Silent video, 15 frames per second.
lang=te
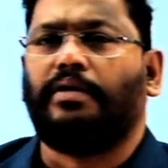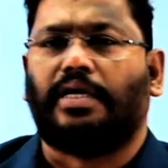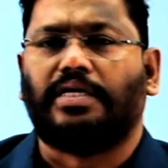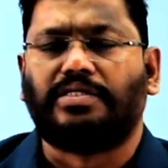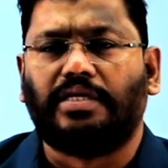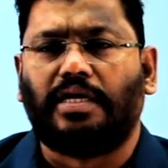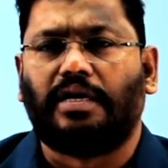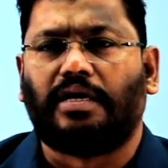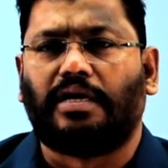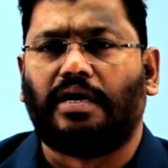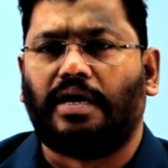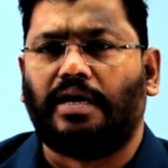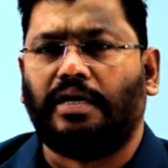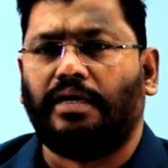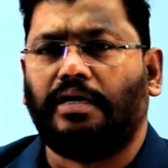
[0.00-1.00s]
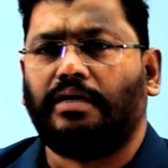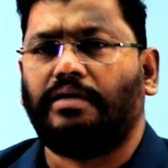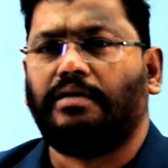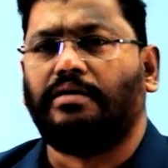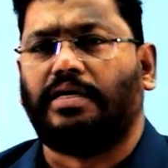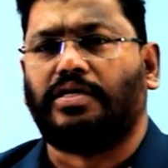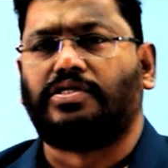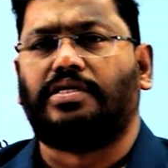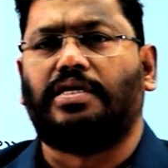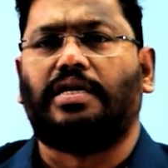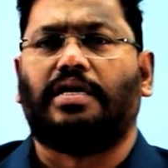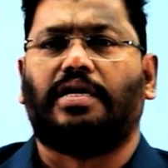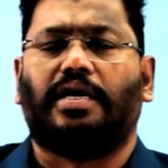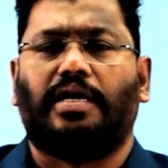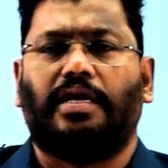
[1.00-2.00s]
ఎస్సీలకు కానీ
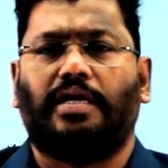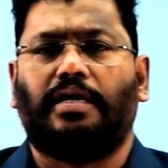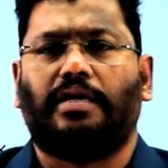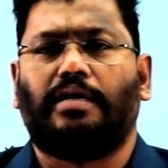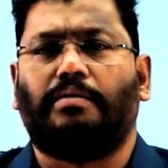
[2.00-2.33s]
ఎస్టీలకు కానీ